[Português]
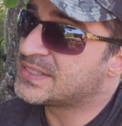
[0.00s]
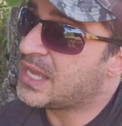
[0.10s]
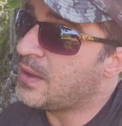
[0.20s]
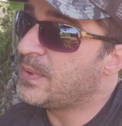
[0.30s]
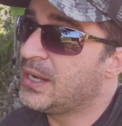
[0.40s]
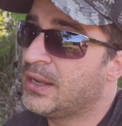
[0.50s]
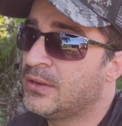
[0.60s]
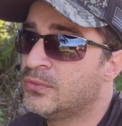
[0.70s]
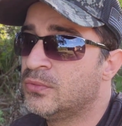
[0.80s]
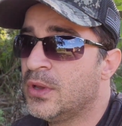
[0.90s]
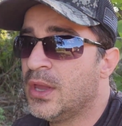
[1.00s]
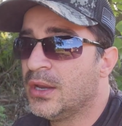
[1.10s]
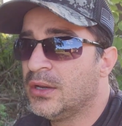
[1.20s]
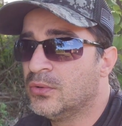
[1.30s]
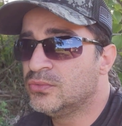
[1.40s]
Sabe, né? Não,
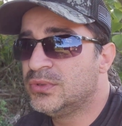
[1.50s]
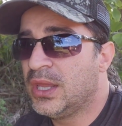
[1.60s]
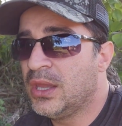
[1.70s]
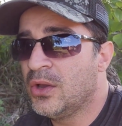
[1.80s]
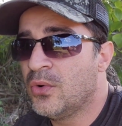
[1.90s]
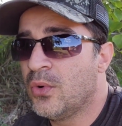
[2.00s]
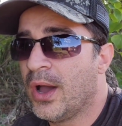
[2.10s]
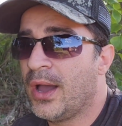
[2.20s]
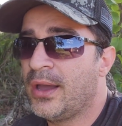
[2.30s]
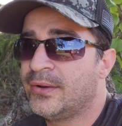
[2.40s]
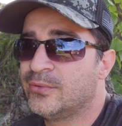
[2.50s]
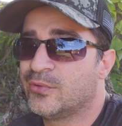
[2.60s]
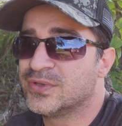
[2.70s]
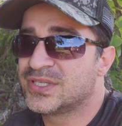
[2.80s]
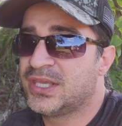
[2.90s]
não deu, ah, não
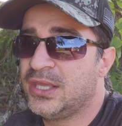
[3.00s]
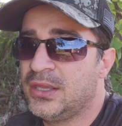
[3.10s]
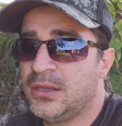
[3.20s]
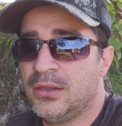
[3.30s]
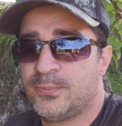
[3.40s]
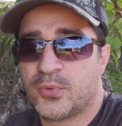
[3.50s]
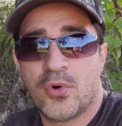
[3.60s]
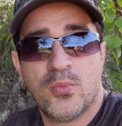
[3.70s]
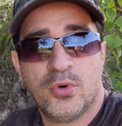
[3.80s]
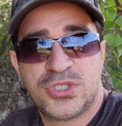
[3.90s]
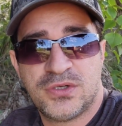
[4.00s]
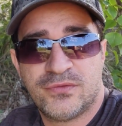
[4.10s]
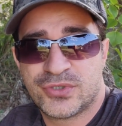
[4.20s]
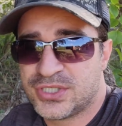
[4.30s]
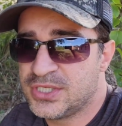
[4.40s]
consegui por algum
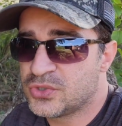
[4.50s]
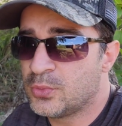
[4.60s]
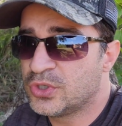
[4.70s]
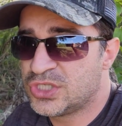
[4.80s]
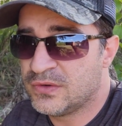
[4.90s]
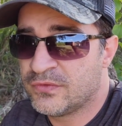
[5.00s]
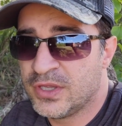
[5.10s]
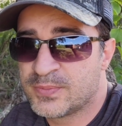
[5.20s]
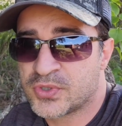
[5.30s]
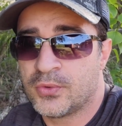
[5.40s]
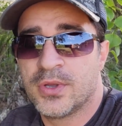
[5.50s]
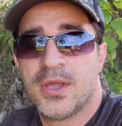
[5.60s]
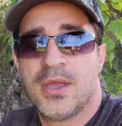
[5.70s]
motivo X ou motivo Y.